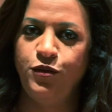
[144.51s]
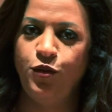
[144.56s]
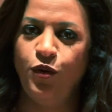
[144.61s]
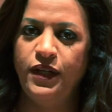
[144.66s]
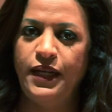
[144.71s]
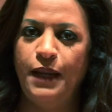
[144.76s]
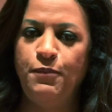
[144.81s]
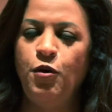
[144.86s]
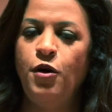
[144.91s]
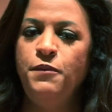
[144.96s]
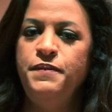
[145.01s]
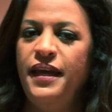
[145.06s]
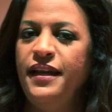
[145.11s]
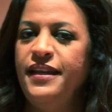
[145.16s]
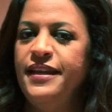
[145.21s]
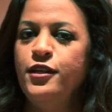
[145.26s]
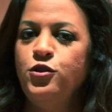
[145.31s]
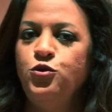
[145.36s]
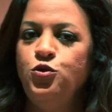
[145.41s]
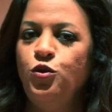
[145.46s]
Donc la première
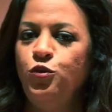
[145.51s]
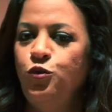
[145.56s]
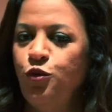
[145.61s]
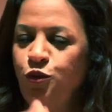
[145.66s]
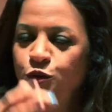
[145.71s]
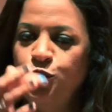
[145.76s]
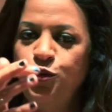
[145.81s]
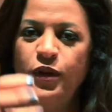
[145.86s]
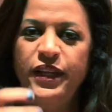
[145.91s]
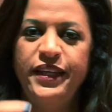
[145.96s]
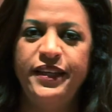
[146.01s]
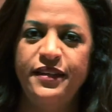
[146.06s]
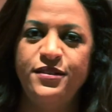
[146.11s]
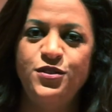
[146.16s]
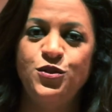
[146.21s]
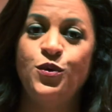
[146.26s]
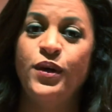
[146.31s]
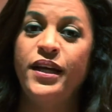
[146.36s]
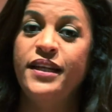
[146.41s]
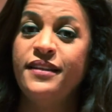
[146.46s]
lecture de toutes les
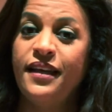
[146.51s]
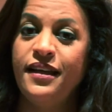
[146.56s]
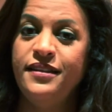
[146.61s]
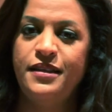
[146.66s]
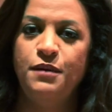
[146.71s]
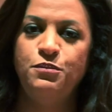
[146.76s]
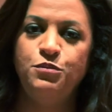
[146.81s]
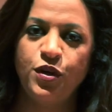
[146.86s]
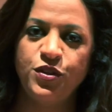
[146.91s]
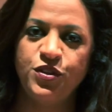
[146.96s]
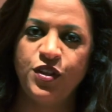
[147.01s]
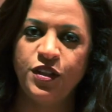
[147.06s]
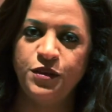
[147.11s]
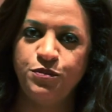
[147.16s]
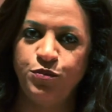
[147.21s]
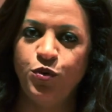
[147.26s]
questions est très importante.